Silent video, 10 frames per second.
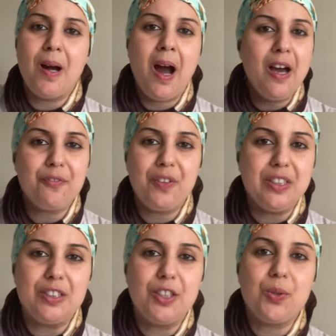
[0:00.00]

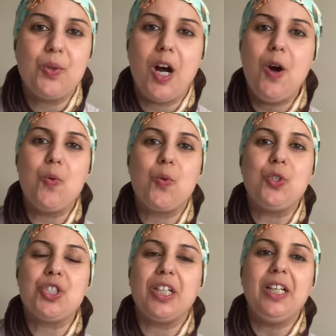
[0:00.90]
عارفين ديروها
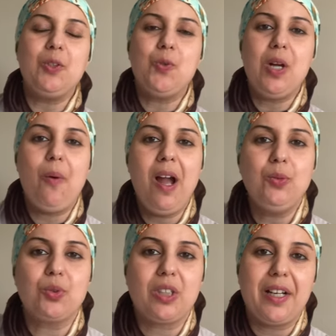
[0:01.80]
وكلشي غير لكل واحد
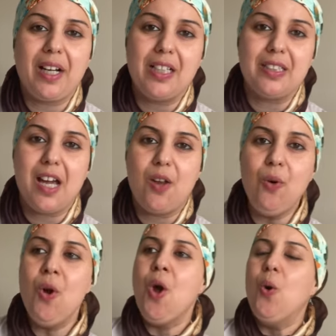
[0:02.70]
والطريقه
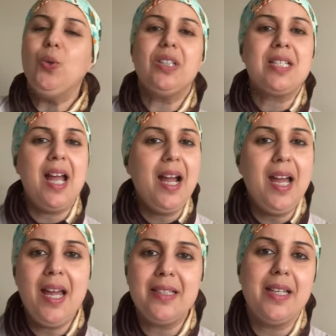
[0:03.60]
ديالو ودرتها
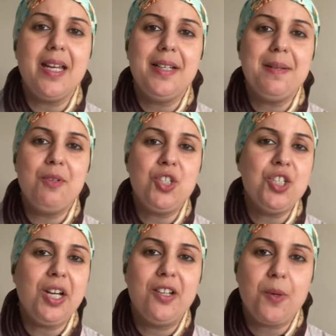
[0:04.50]
عاديه يعني ماشي
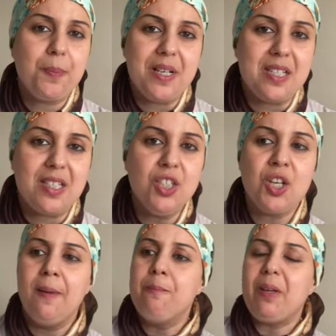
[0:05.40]
شي حاجه بريستيج
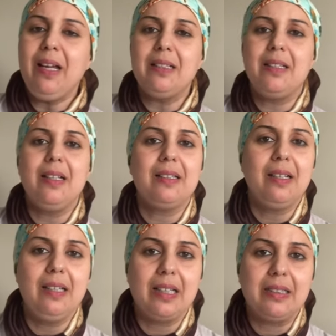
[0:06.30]
عاديه
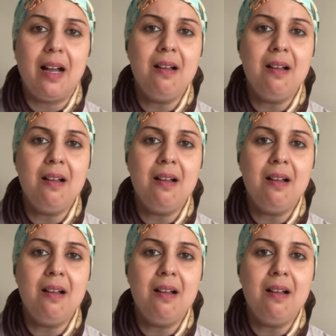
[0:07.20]
ديال الغدا